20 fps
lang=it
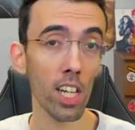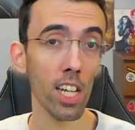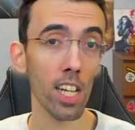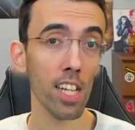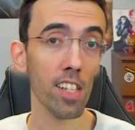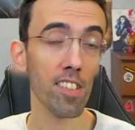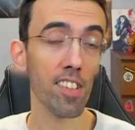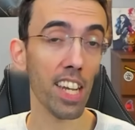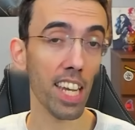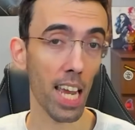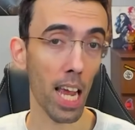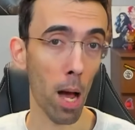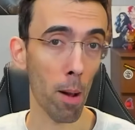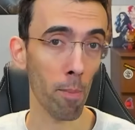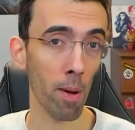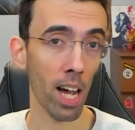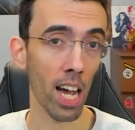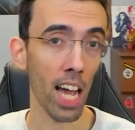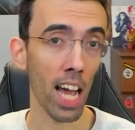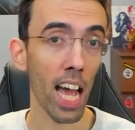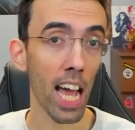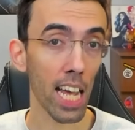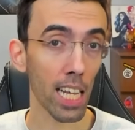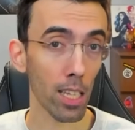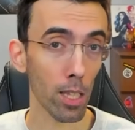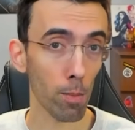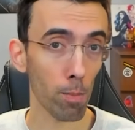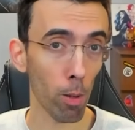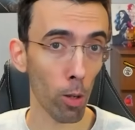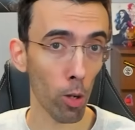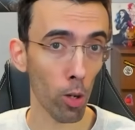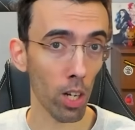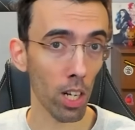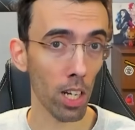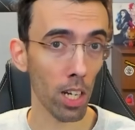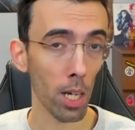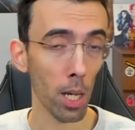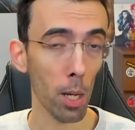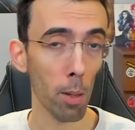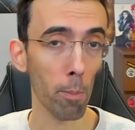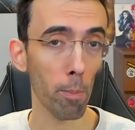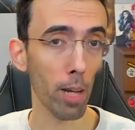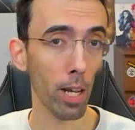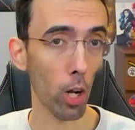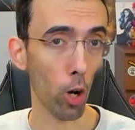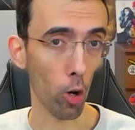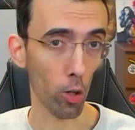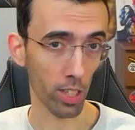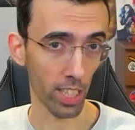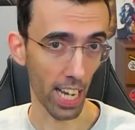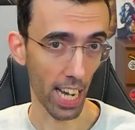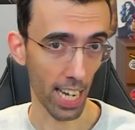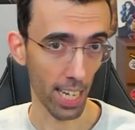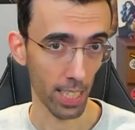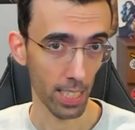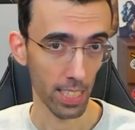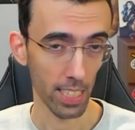si chiama handball pelota.